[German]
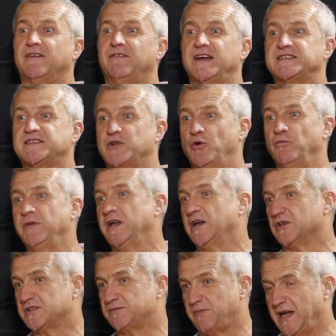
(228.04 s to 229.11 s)
der Weiß
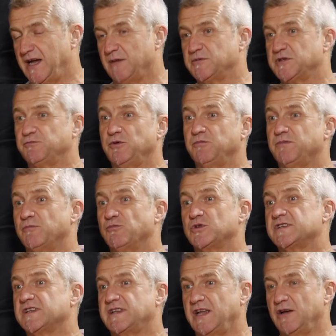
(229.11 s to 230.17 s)
Tommy aus Beham spielt beim
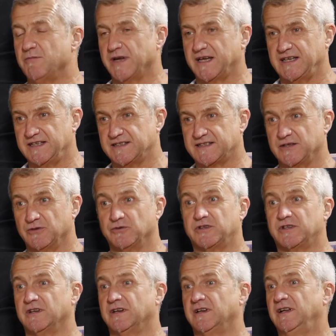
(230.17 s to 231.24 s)
Mozarteum-Orchester
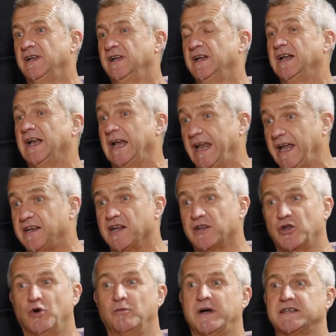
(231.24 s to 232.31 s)
und der äh,
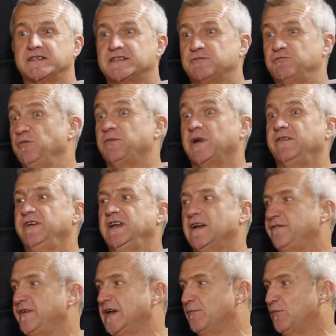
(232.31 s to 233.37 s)
Lechner Thomas spielt bei der
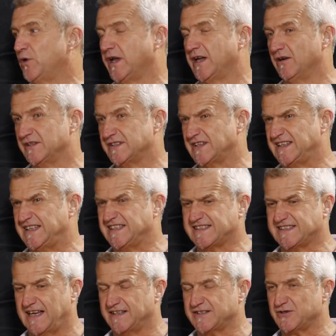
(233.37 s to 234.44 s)
Wiener Philharmoniker. Also
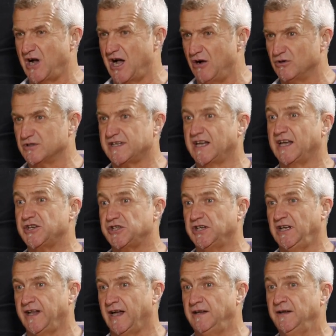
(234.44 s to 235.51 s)
das sind so
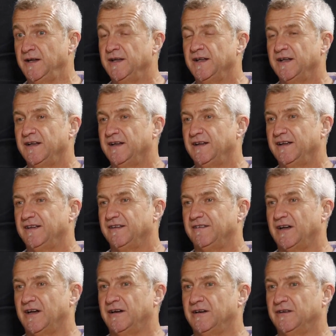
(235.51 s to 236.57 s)
Aushängeschilder
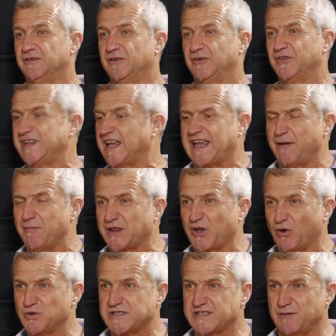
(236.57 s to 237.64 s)
äh, und die
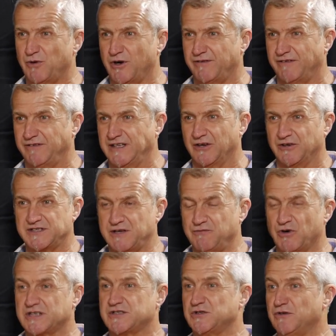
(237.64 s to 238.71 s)
kommen trotzdem alle wieder.
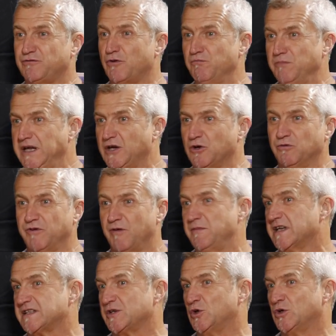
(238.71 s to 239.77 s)
Also ich weiß nur von Migo,
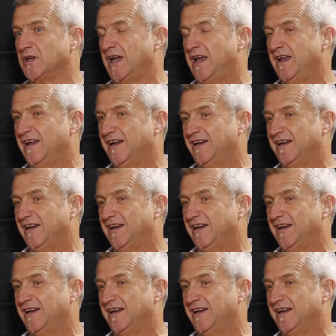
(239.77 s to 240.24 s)
wie wir sagen,